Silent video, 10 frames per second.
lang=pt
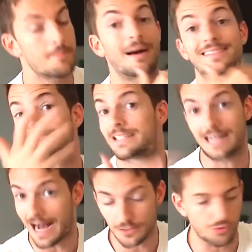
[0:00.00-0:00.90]
Mas se
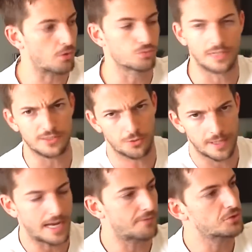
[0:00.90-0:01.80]
caso aconteça,
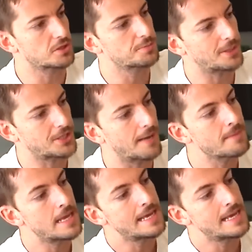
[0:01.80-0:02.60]
obrigarem você a despachar,